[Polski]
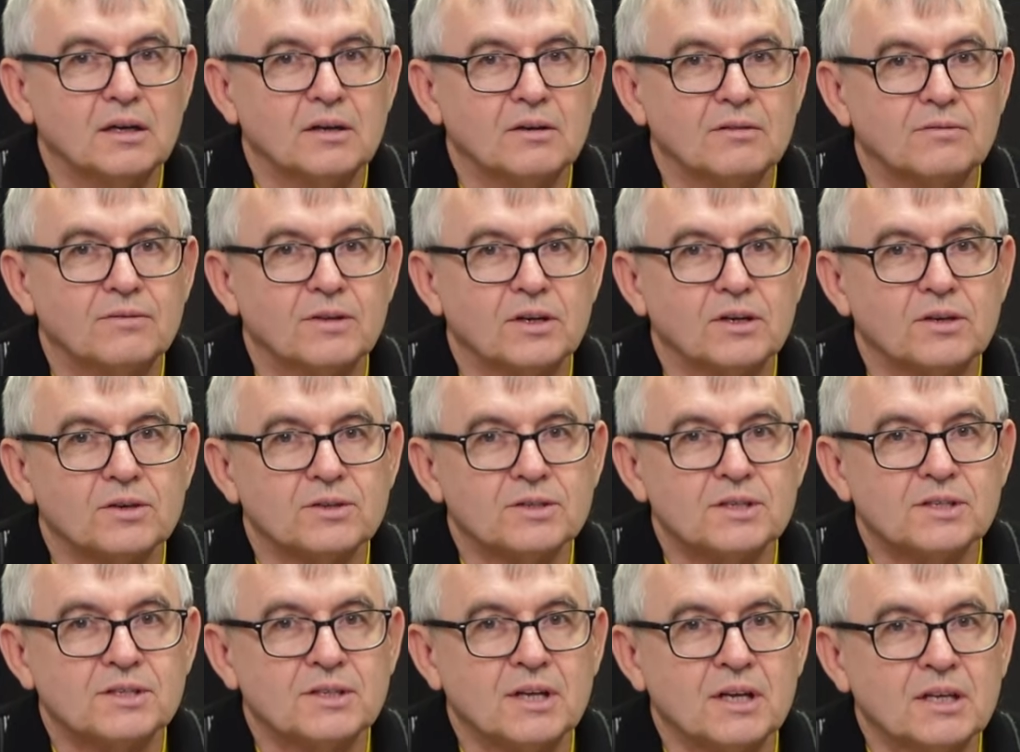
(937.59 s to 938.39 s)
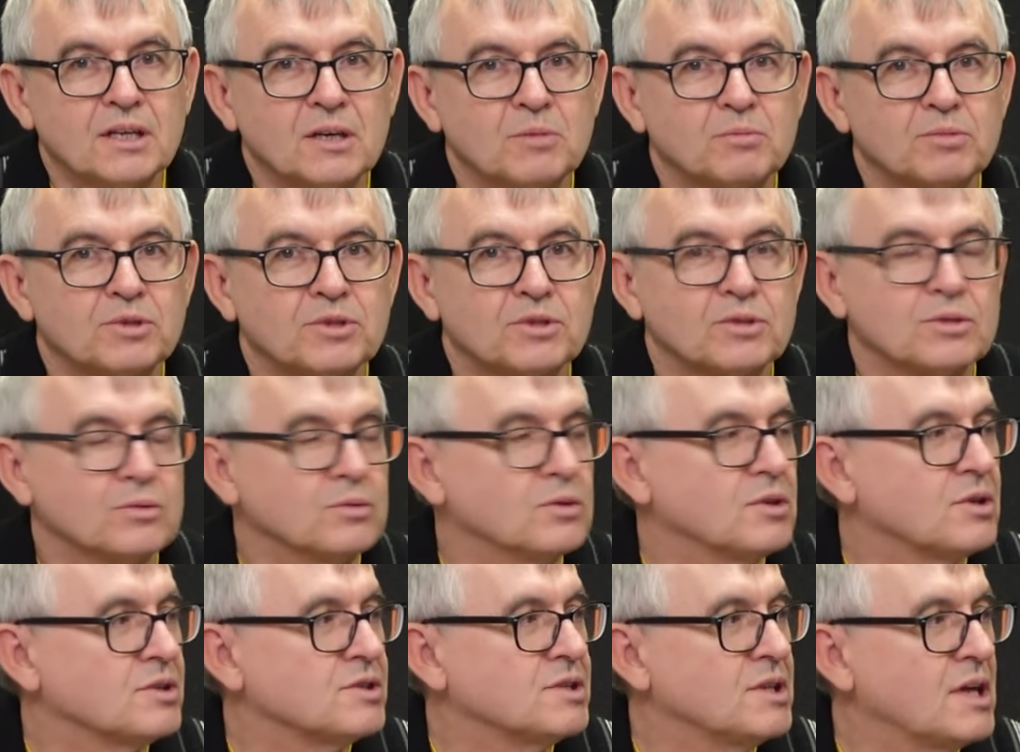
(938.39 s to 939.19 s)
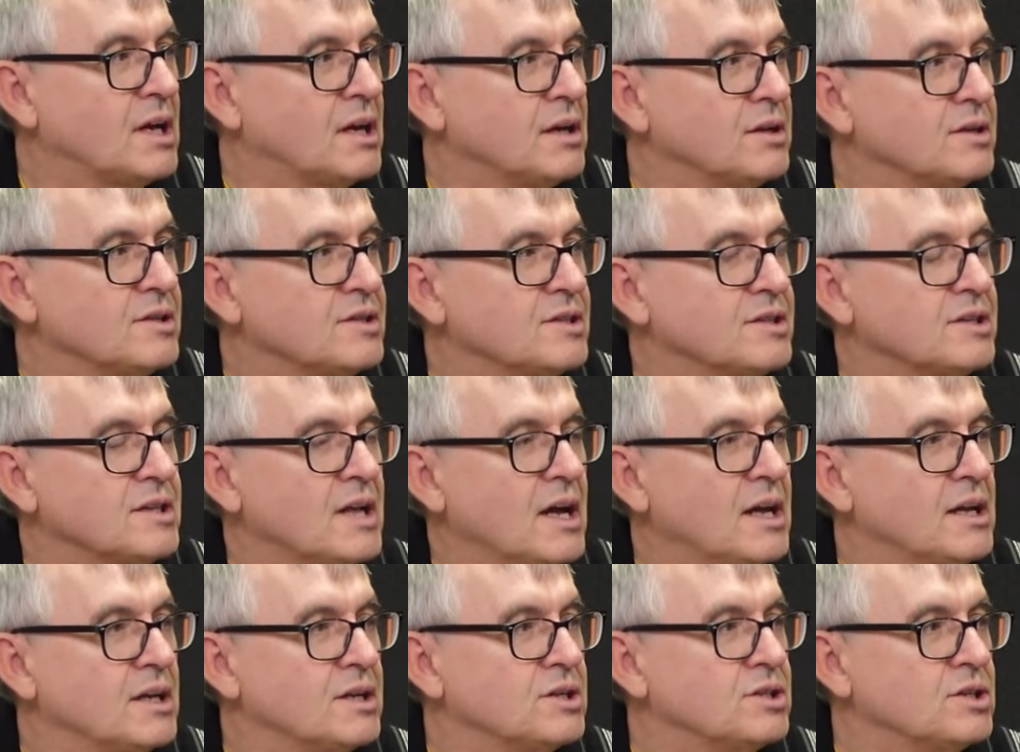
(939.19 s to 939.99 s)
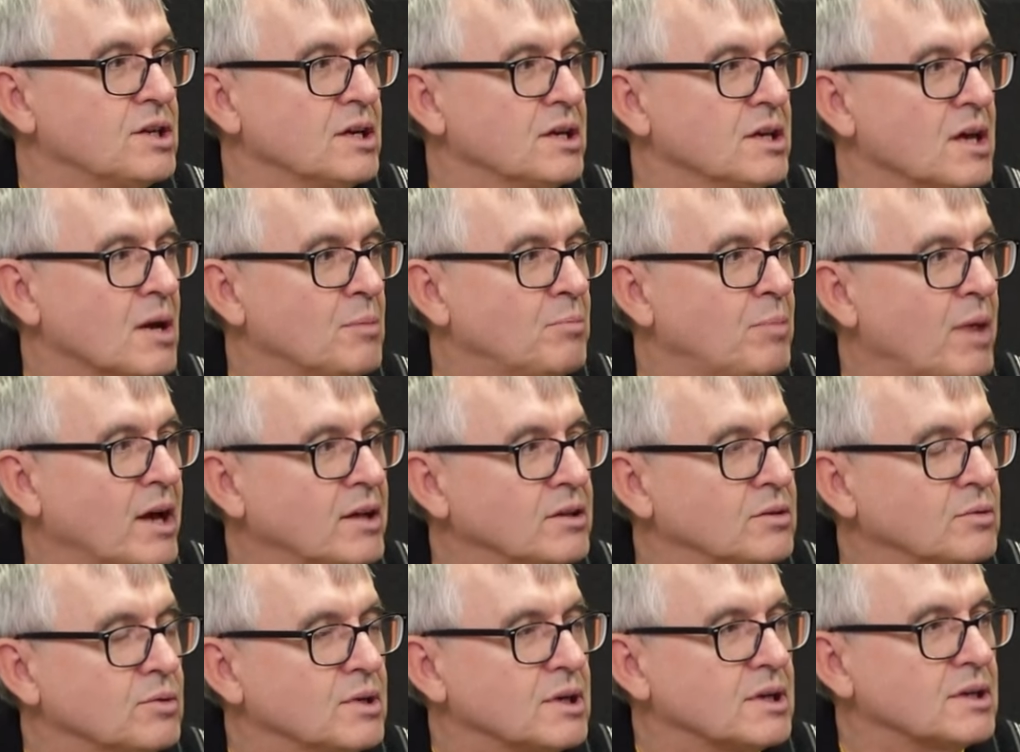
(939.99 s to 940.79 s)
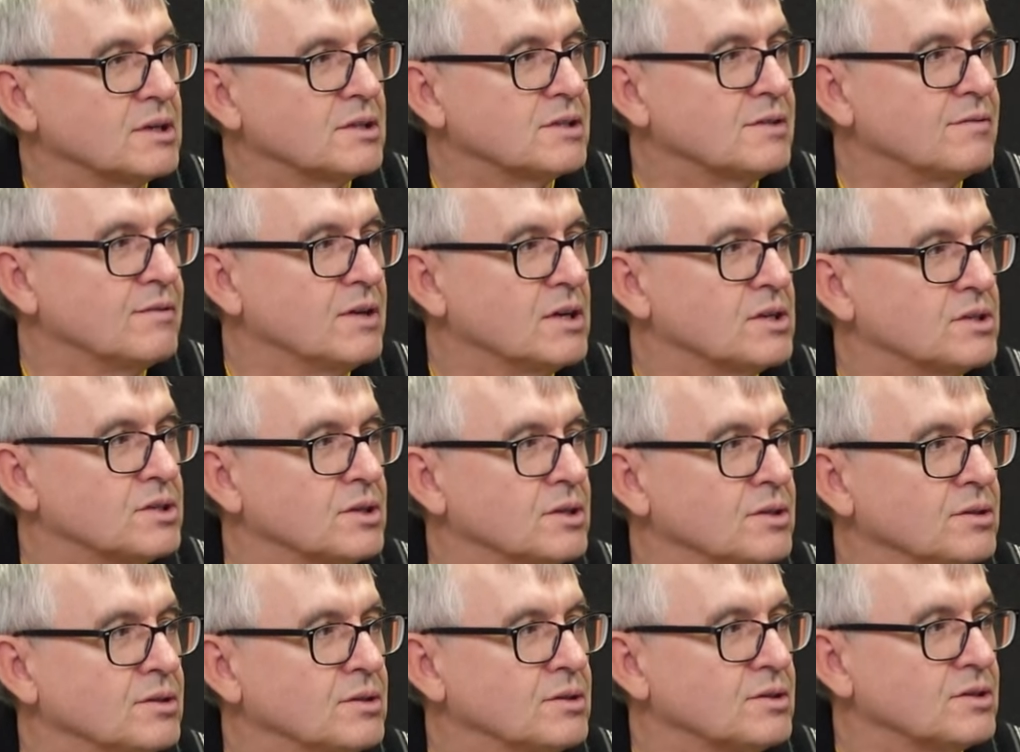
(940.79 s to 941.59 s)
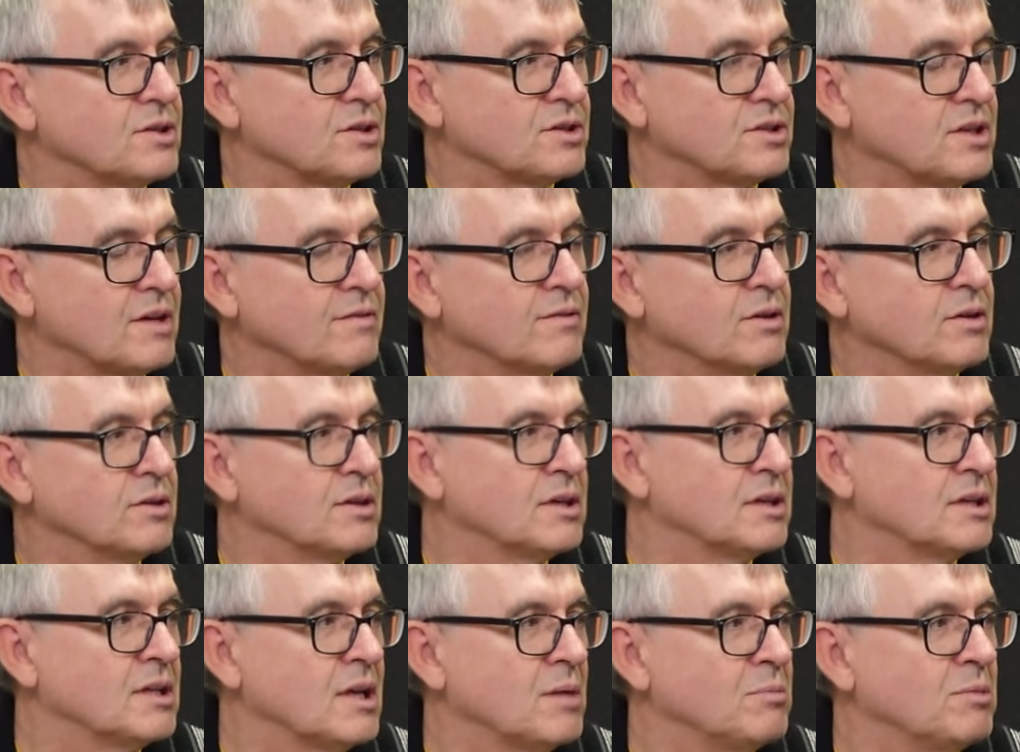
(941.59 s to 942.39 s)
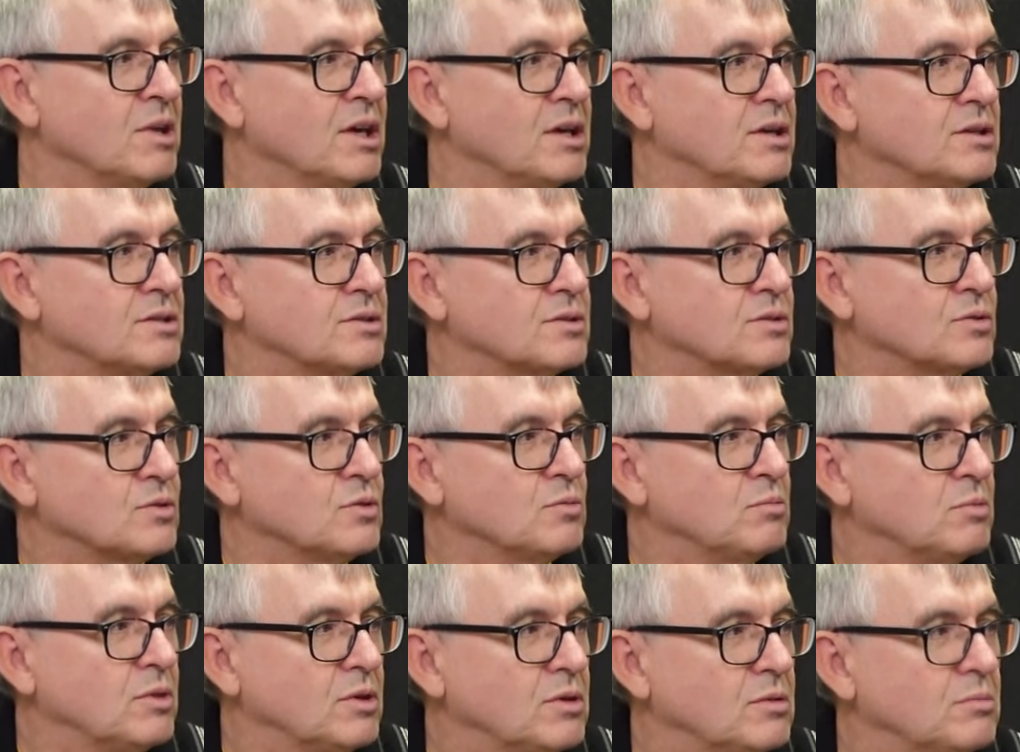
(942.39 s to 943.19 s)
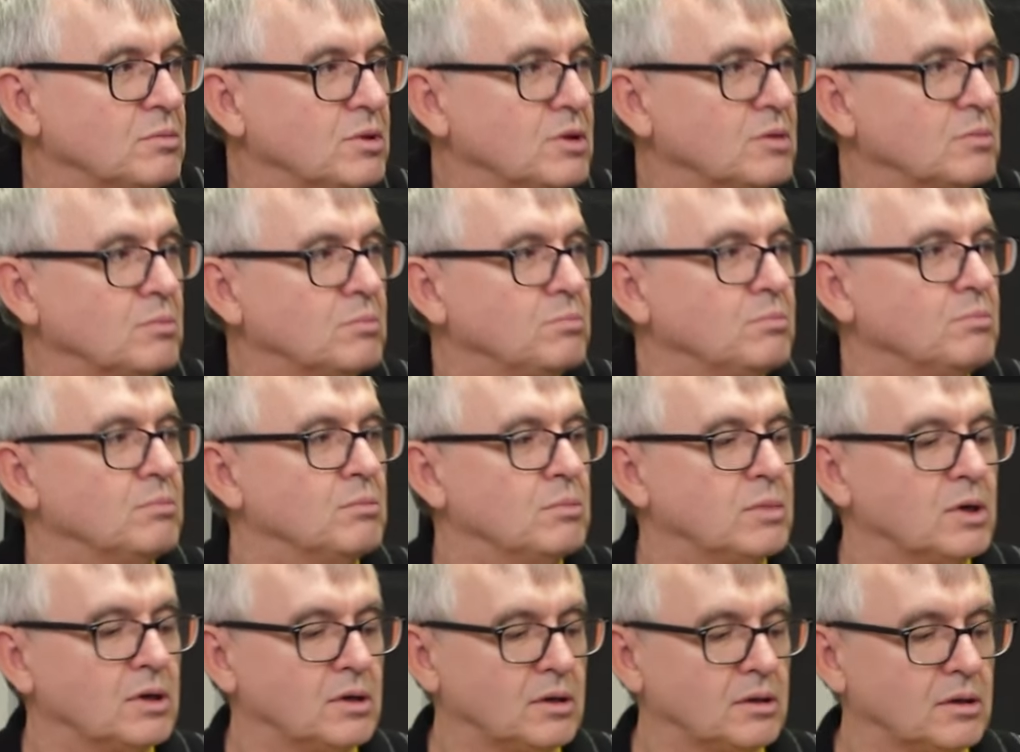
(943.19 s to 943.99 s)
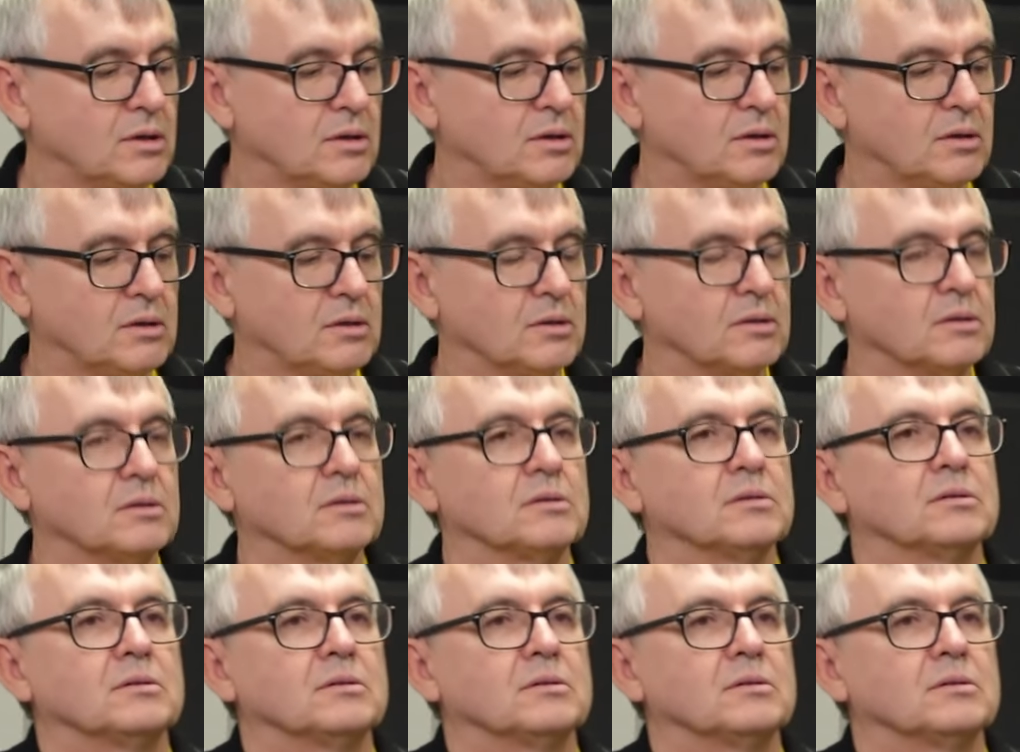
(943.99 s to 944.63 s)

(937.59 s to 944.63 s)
wykorzystanie pszczół do znalezienia padłych zwierząt zostawionych na miejscu, bo, bo, bo